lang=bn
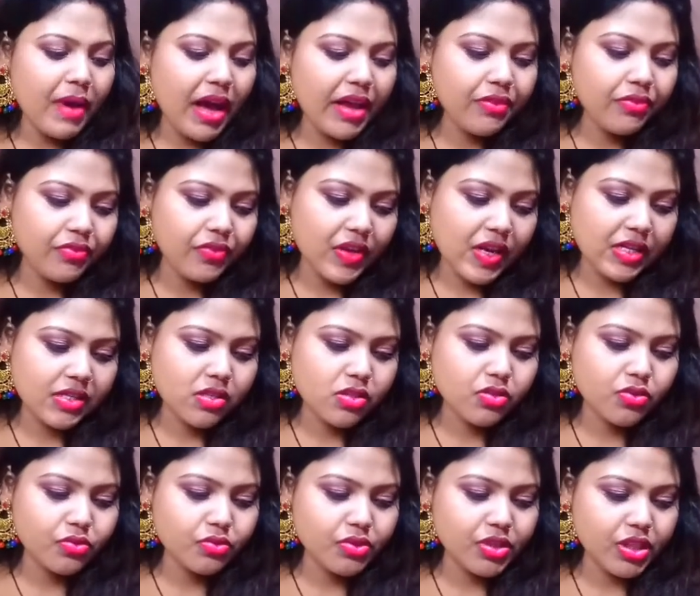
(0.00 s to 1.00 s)
বাই ফেস
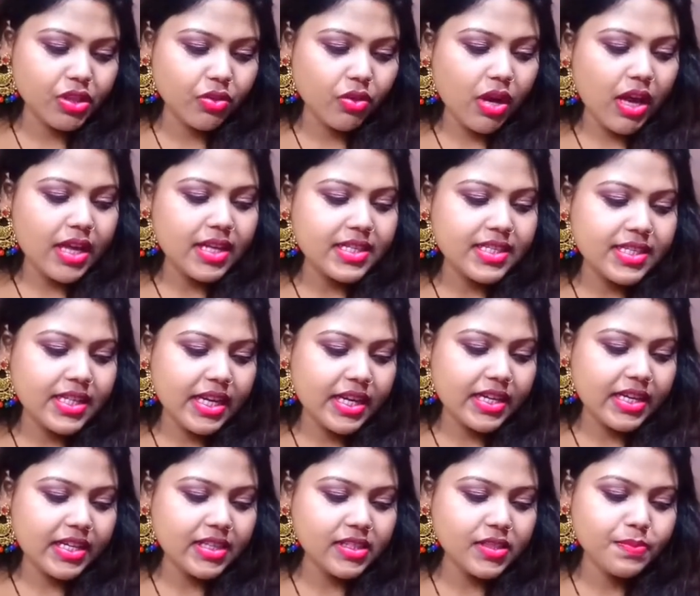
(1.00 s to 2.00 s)
স্টুডিও
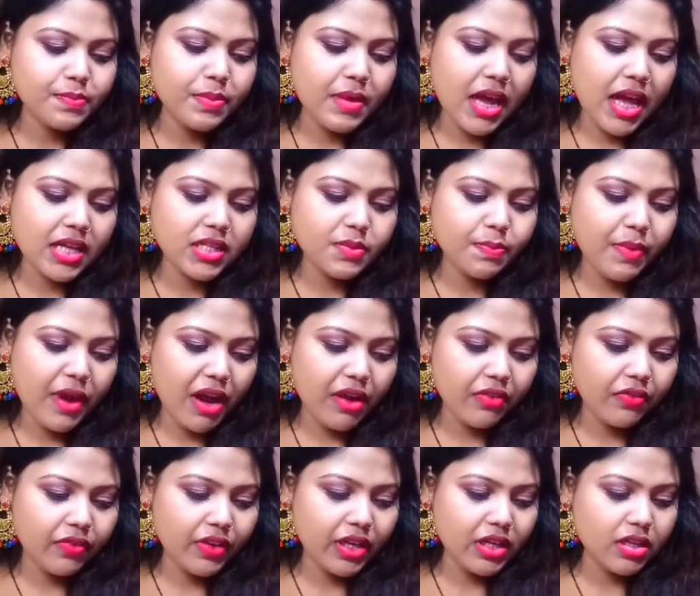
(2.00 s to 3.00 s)
সেটিংস প্লাস
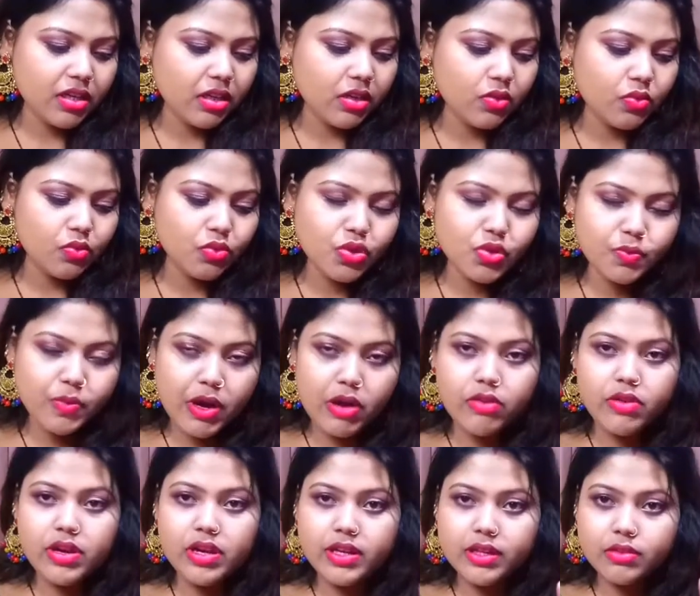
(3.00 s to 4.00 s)
পারফেক্টিং লুজ
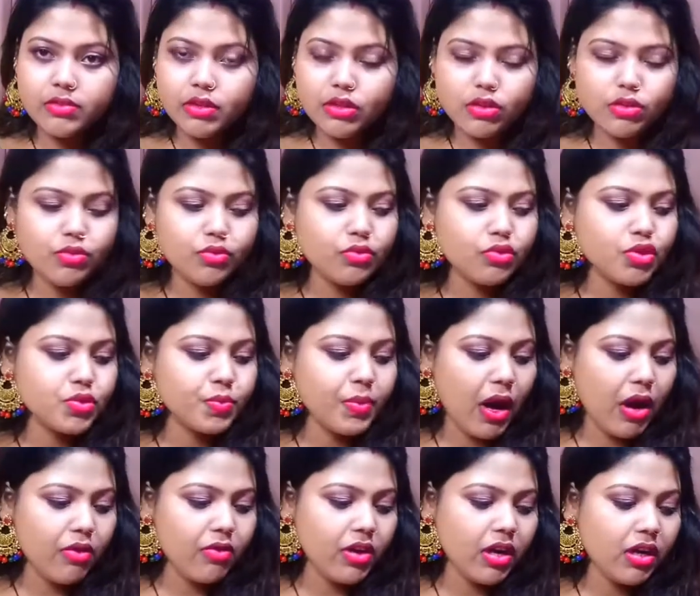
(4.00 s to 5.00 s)
পাউডার এটা কিন্তু একটা লুজ
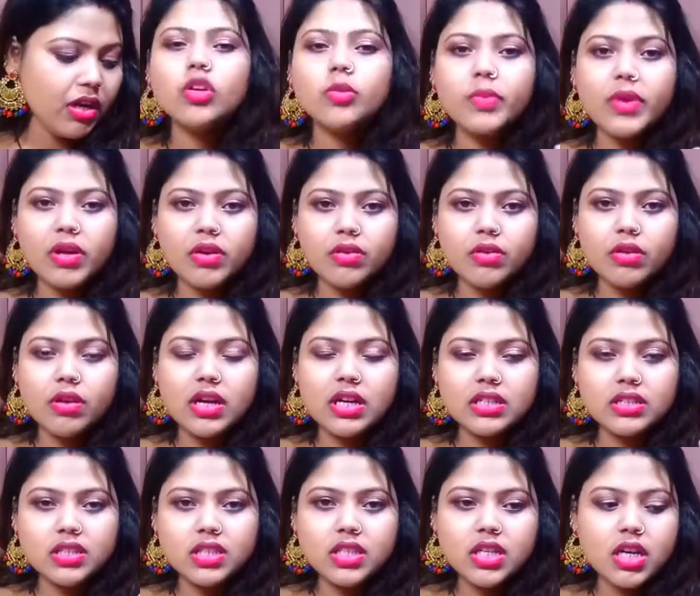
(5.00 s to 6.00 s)
পাউডার তোমরা কোনো
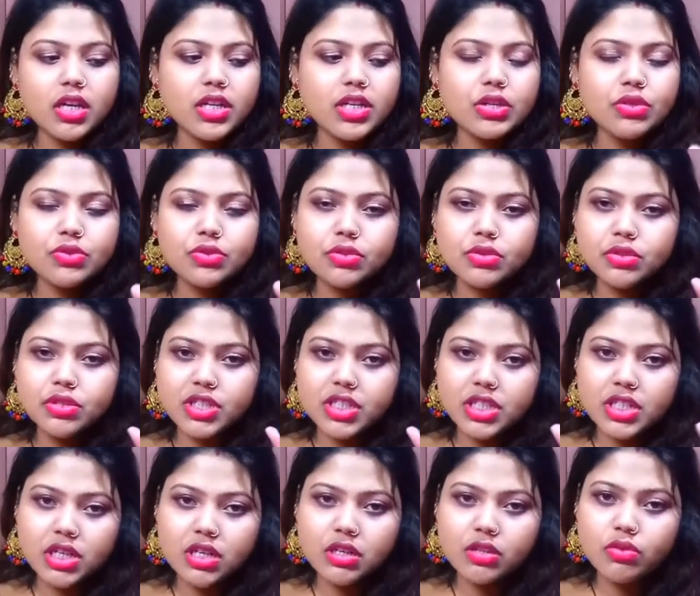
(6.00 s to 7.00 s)
কনসিলার ইউজ করছো
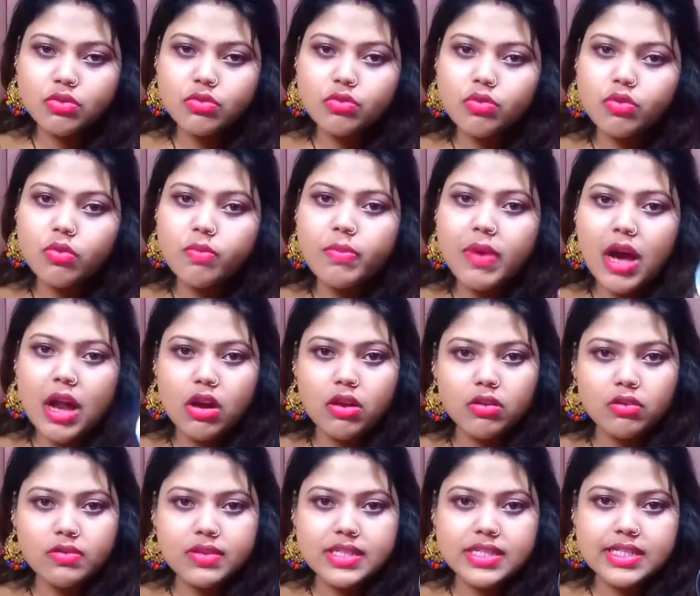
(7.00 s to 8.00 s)
সেটাকে কিন্তু খুব
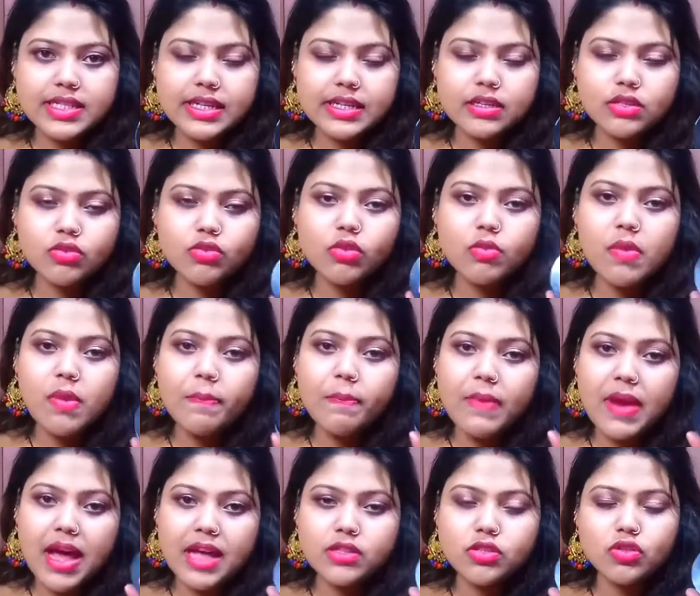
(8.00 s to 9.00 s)
ভালোভাবে সেট করবে
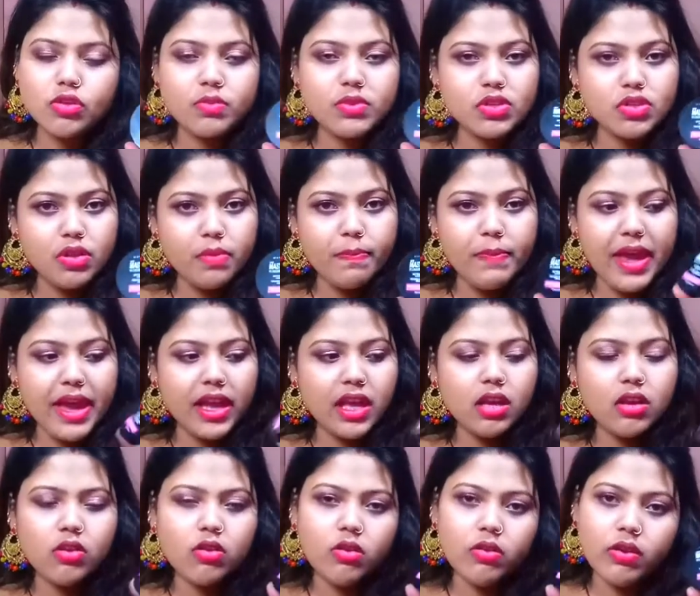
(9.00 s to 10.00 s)
প্লাস তোমরা যদি
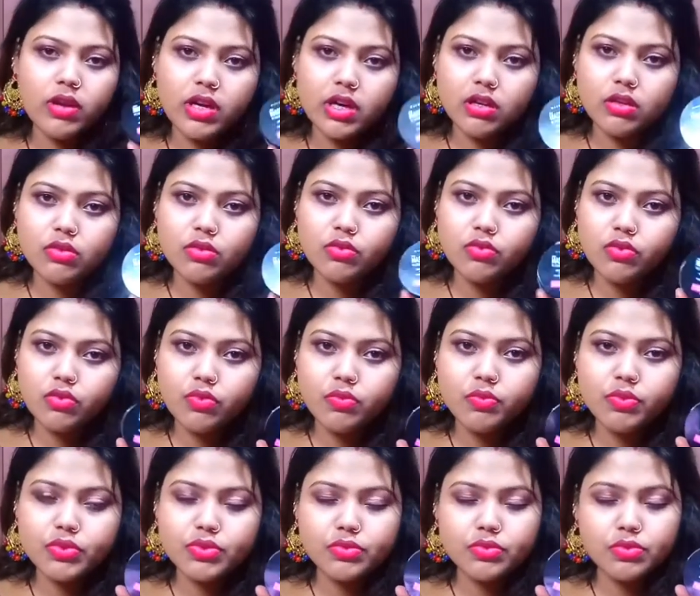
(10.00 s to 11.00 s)
বেকিং করো এটা কিন্তু খুব
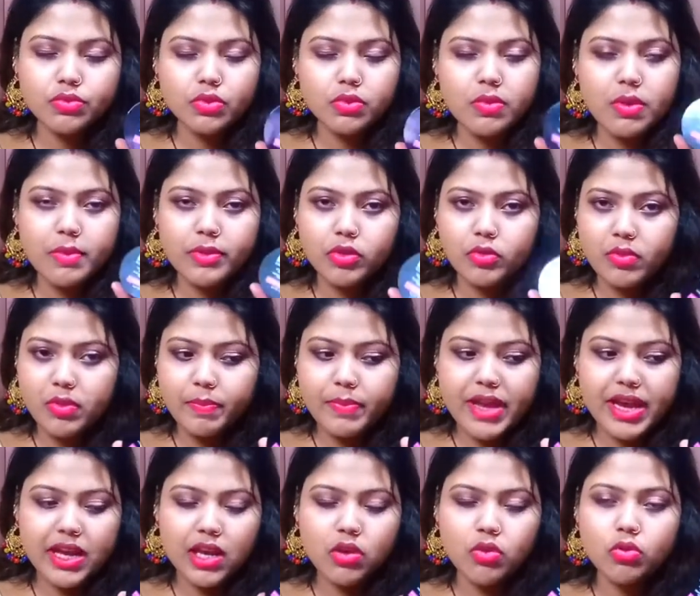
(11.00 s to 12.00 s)
সুন্দরভাবে তোমরা
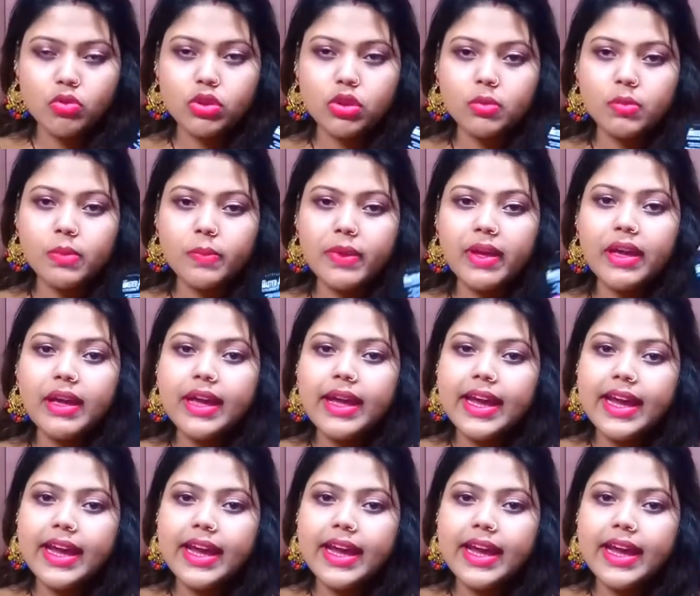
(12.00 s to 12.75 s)
বেকিং করতে পারবে